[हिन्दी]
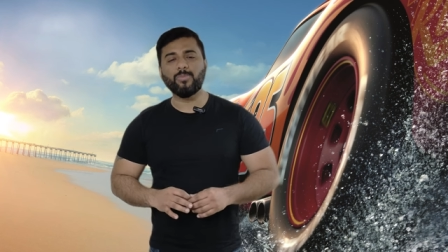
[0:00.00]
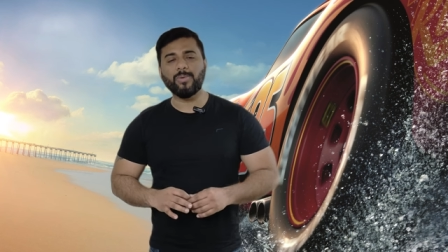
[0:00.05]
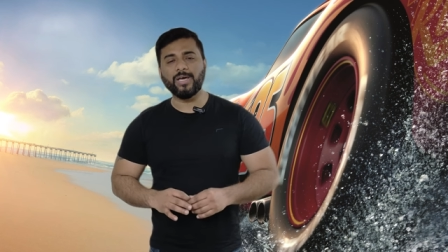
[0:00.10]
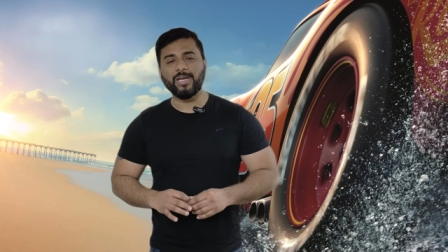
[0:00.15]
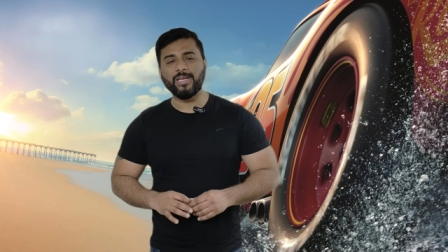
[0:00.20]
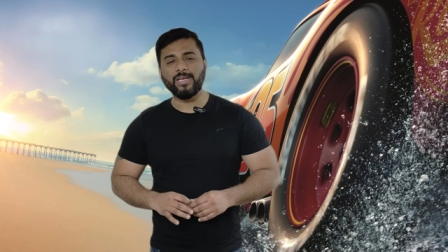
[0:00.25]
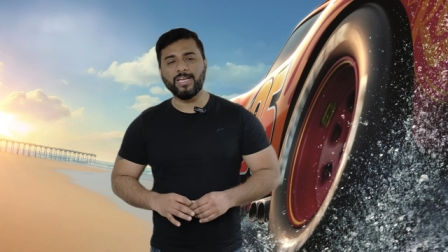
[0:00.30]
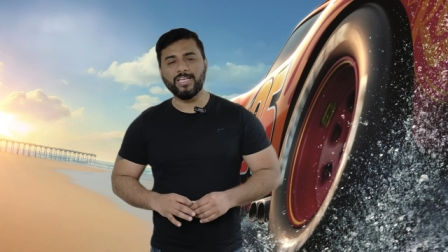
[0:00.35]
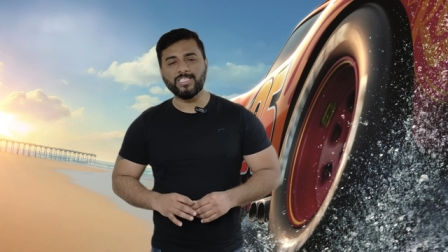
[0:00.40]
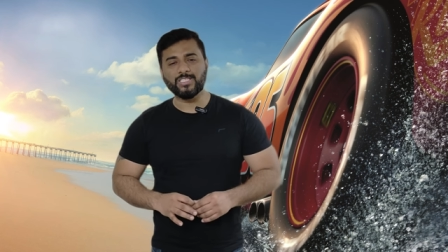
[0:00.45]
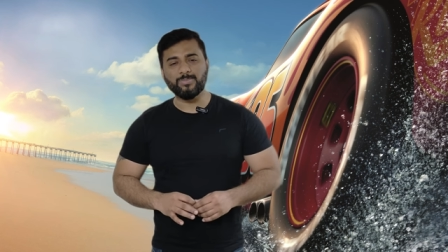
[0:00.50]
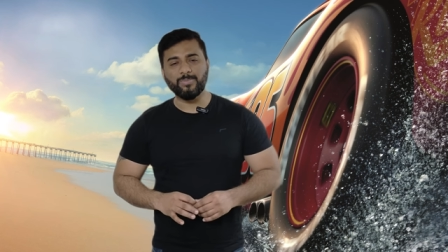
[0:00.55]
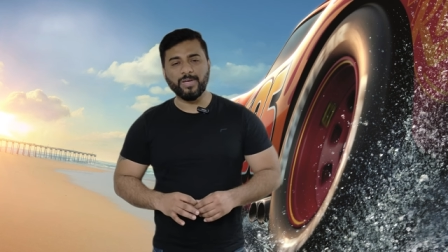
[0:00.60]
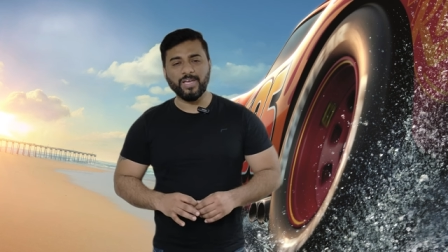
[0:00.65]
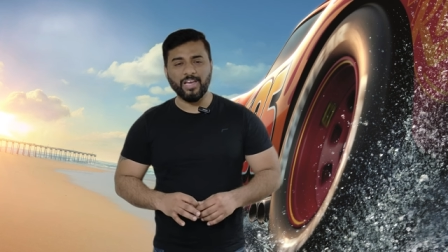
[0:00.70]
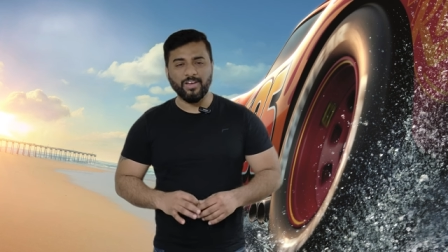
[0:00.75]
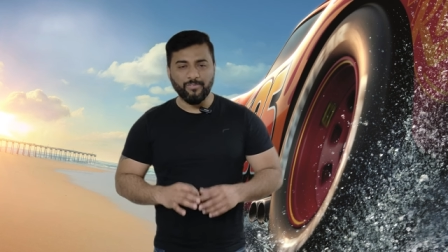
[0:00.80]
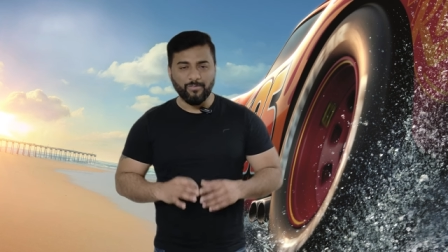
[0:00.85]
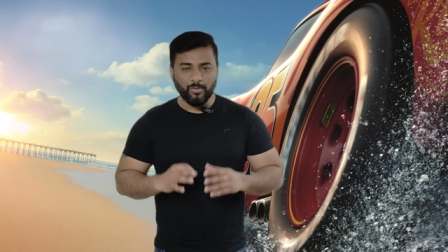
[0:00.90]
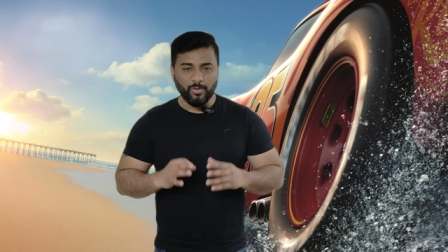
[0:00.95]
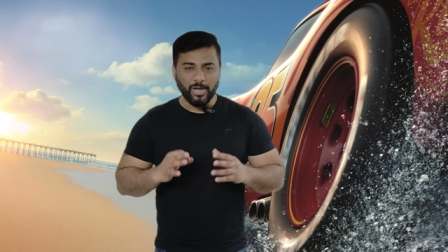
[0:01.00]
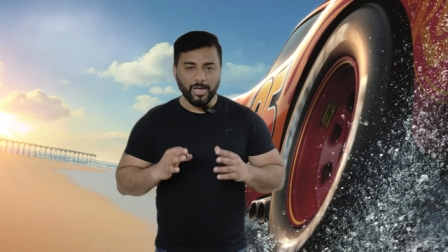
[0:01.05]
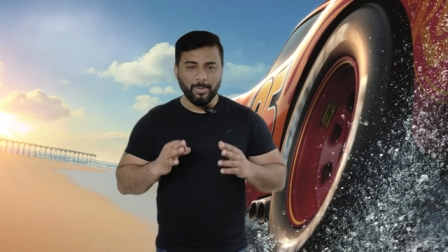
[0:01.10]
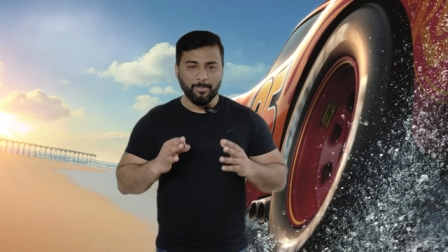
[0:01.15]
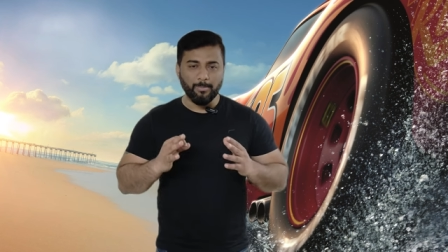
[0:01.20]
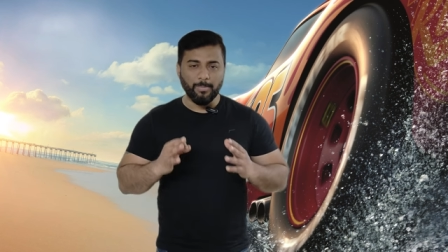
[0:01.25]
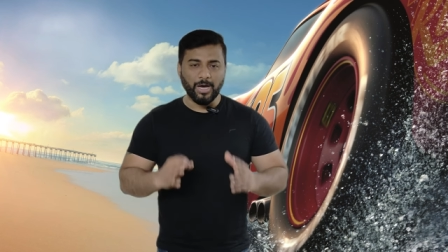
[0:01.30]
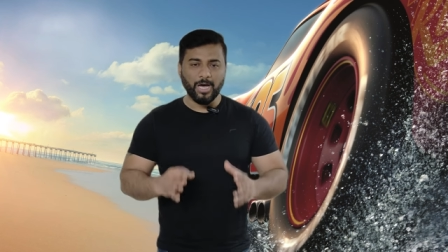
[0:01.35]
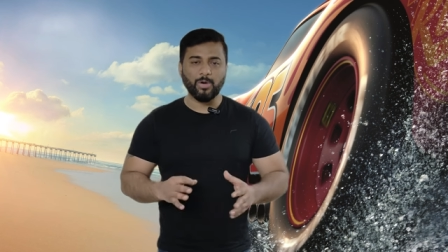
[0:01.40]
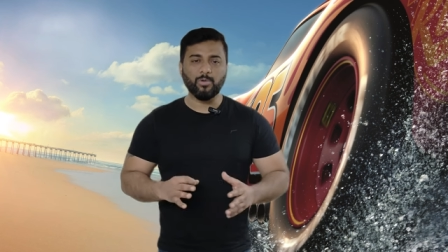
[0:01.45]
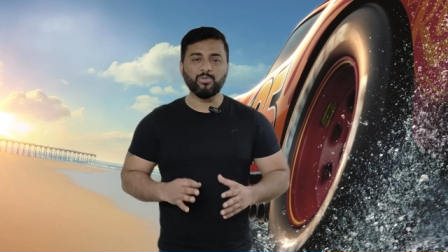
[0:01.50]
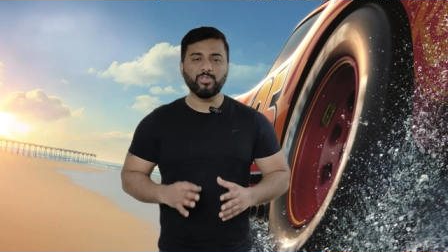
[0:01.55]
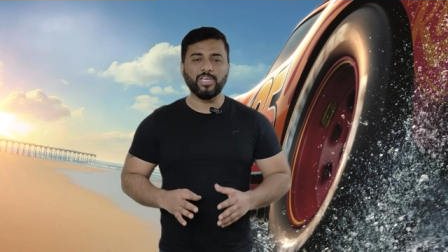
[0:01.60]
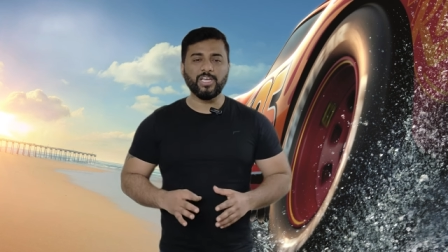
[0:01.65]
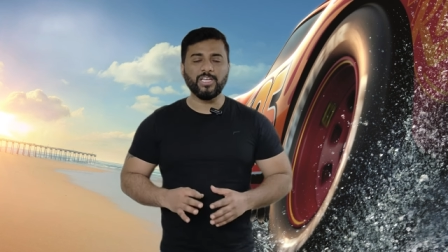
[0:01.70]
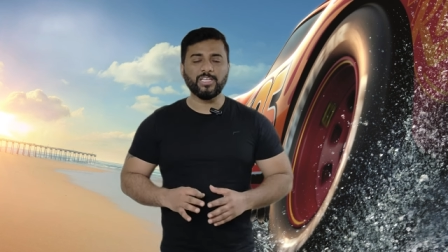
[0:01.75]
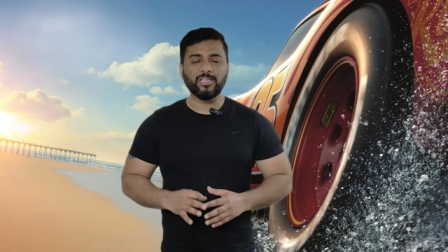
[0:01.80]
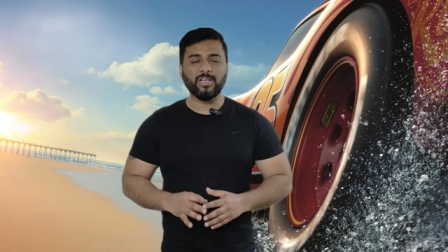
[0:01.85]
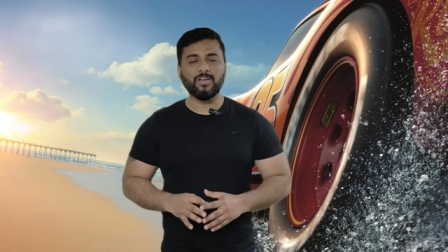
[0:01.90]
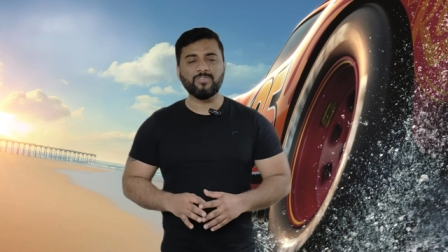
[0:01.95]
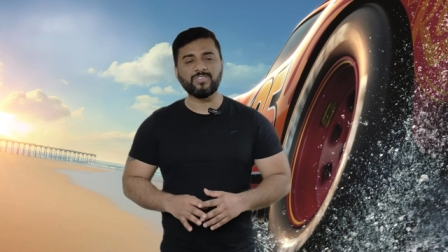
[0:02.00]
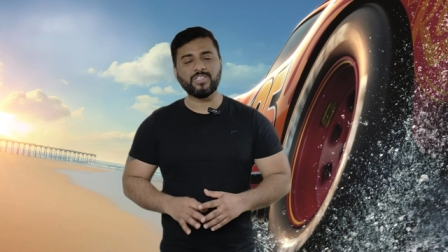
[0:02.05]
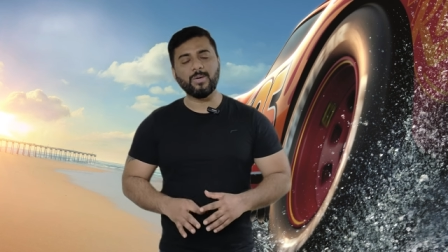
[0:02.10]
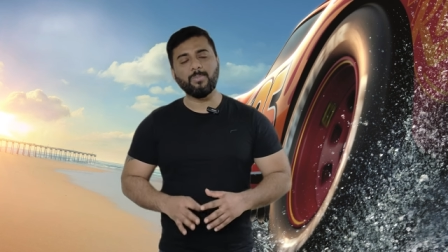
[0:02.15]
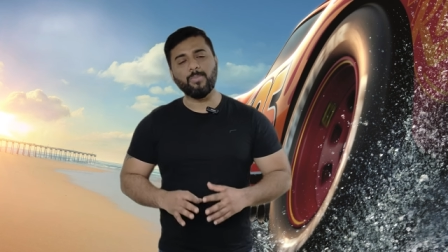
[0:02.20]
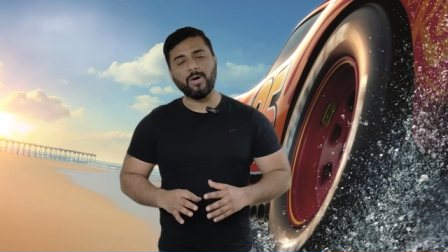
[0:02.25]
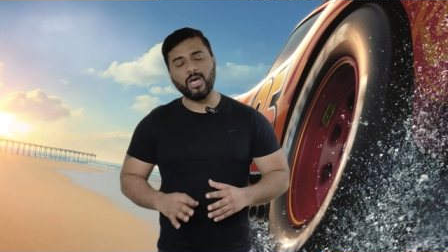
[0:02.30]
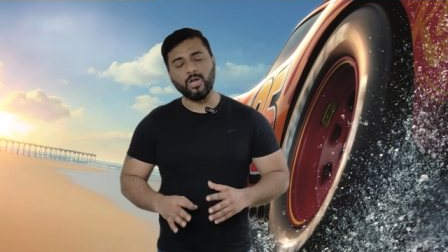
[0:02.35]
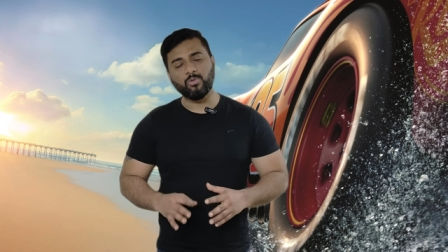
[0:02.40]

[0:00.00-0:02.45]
जो हमारी लिस्ट में है वो है मारुति की तरफ से